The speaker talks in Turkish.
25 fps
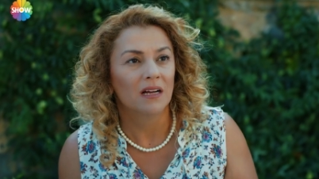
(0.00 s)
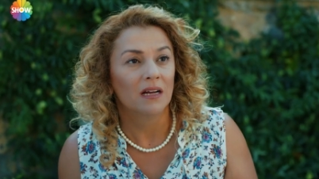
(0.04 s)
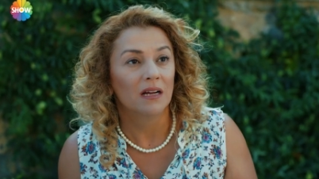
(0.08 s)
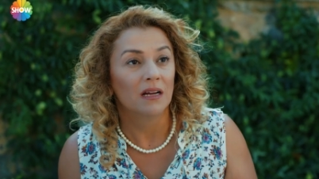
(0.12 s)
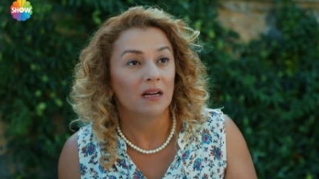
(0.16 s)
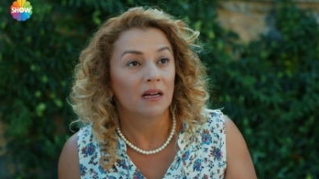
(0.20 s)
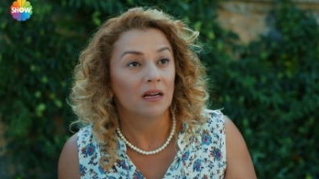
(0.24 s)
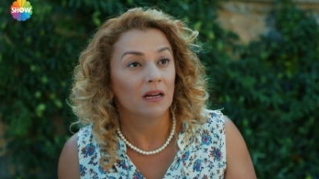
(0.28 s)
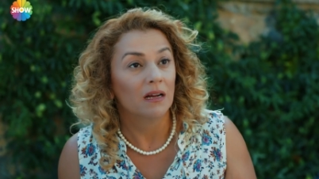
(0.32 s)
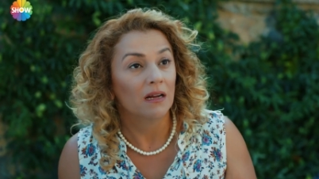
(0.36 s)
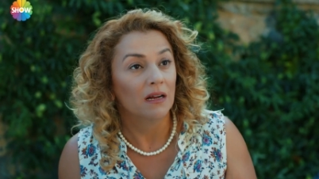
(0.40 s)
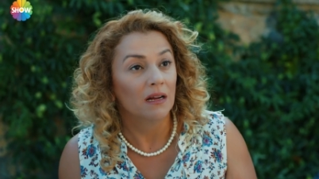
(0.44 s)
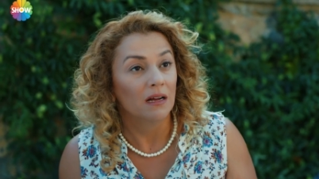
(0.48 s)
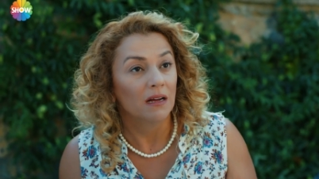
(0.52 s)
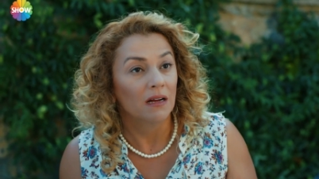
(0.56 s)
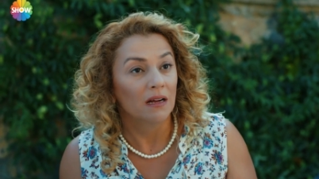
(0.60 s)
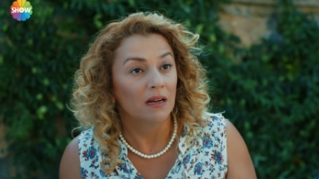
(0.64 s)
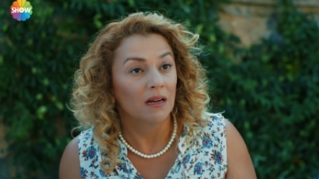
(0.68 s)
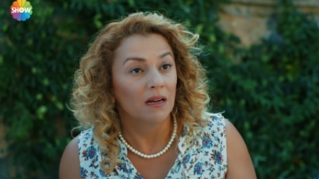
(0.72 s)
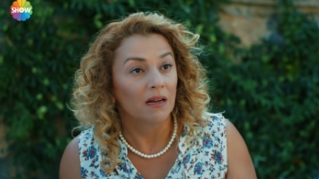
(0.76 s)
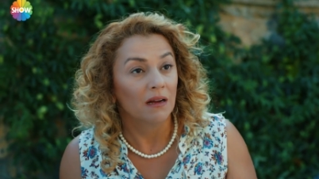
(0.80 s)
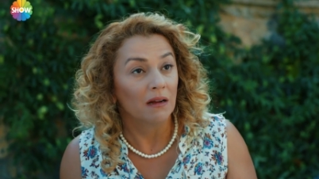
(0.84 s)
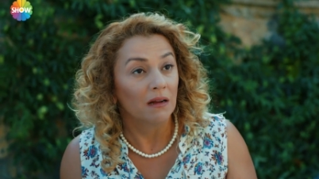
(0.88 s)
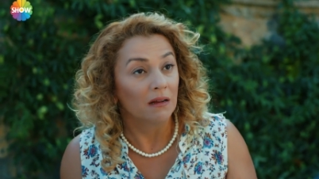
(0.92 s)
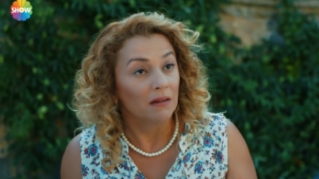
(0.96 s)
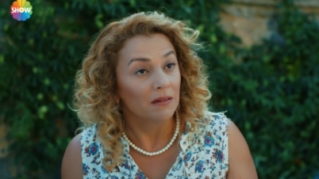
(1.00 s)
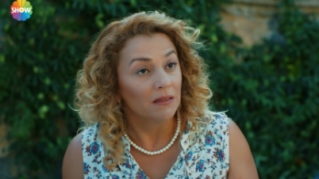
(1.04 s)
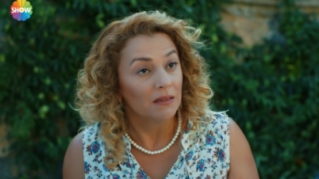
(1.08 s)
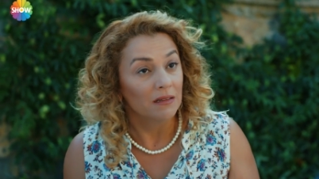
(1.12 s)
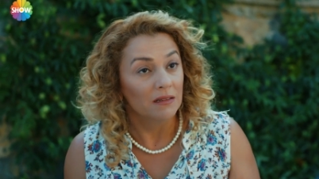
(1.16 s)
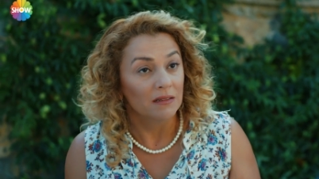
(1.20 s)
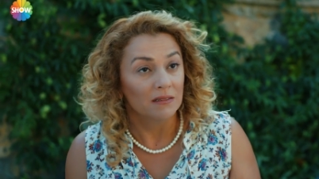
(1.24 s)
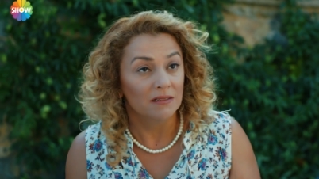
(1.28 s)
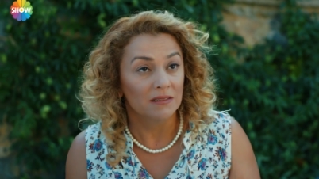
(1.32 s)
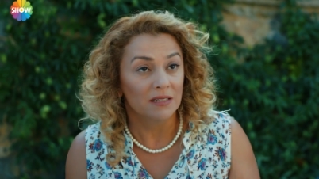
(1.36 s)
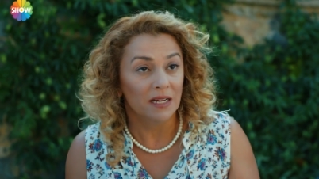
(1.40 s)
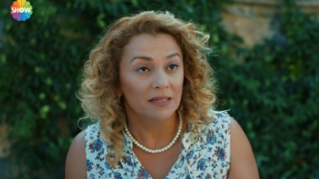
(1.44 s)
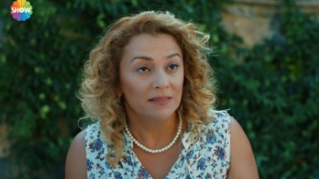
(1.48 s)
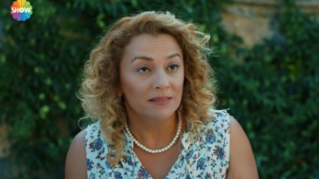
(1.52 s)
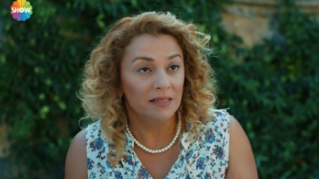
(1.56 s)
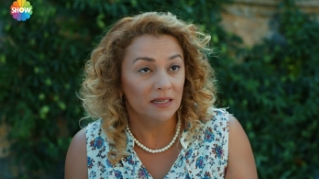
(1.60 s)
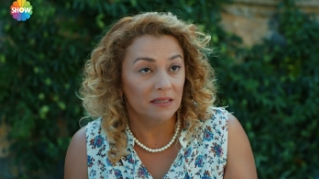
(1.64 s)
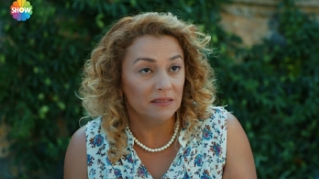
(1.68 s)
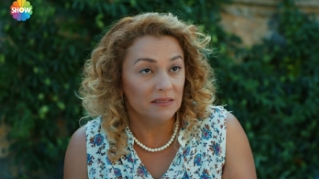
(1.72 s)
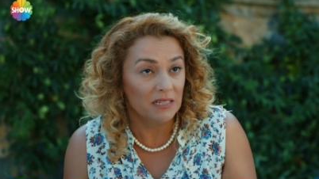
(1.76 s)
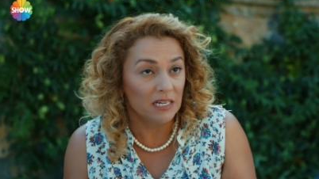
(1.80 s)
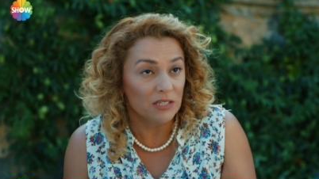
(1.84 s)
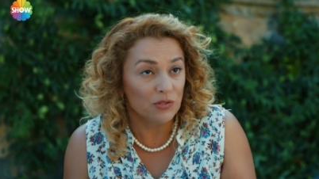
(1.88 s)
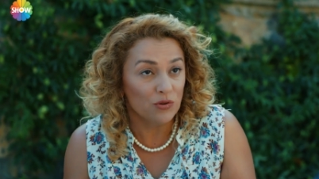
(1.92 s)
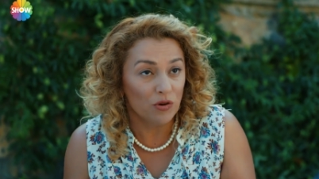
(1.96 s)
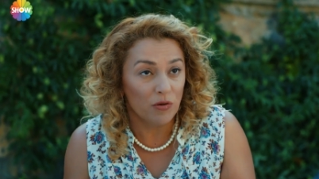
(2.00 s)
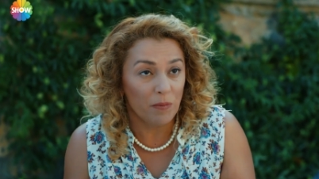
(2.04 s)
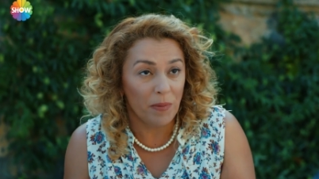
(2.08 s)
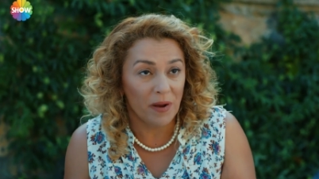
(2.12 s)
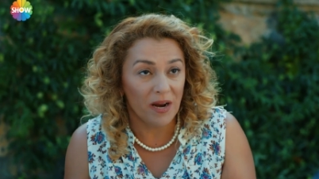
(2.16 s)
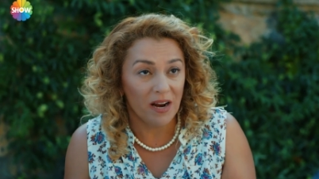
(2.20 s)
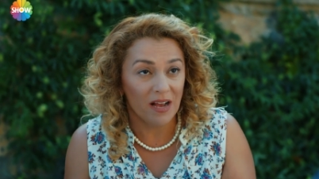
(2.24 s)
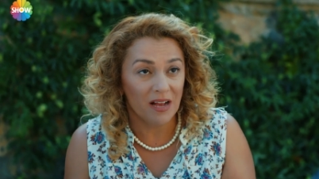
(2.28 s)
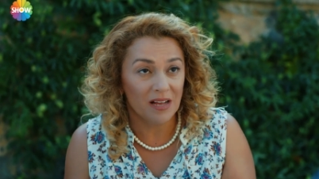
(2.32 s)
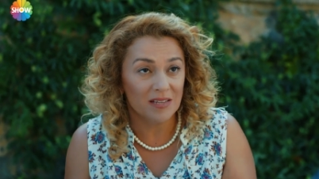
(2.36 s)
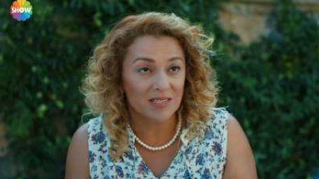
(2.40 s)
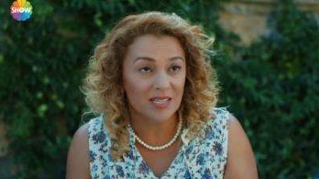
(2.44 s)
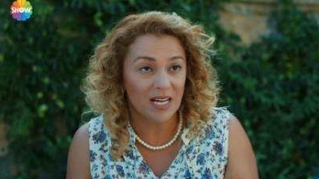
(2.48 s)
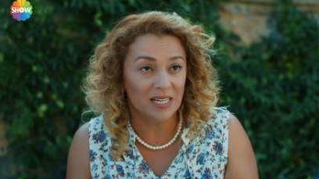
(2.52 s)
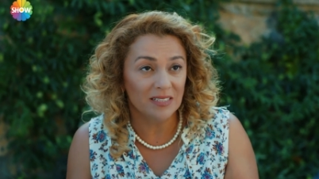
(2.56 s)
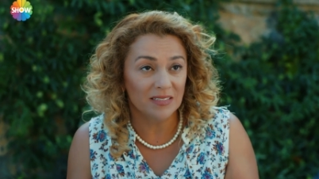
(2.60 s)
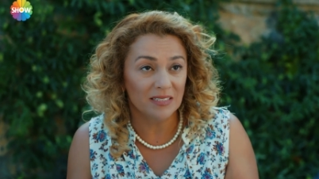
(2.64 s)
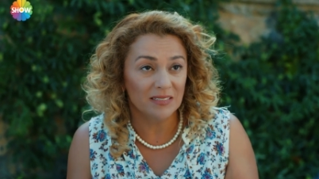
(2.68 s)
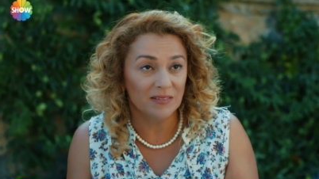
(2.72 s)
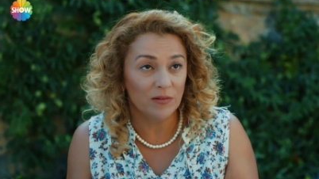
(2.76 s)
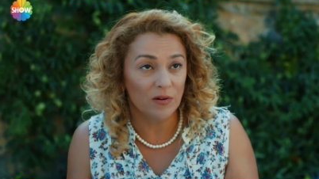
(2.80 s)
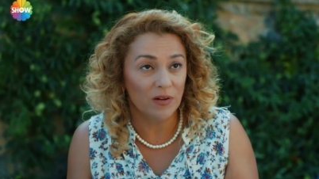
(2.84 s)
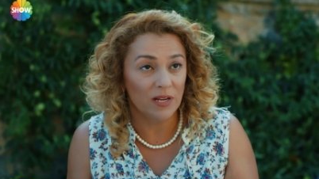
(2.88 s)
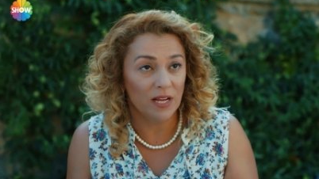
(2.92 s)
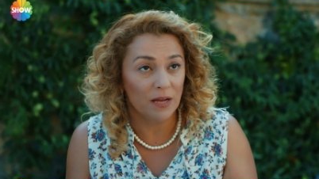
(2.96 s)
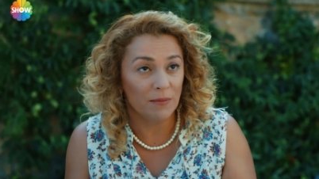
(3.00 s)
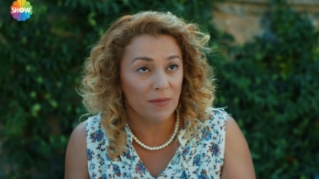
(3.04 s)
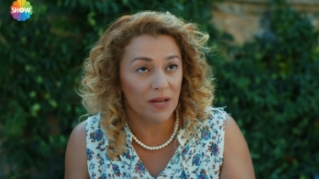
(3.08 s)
bankaya yatırdım. Sen ne kadar çok para kazandın böyle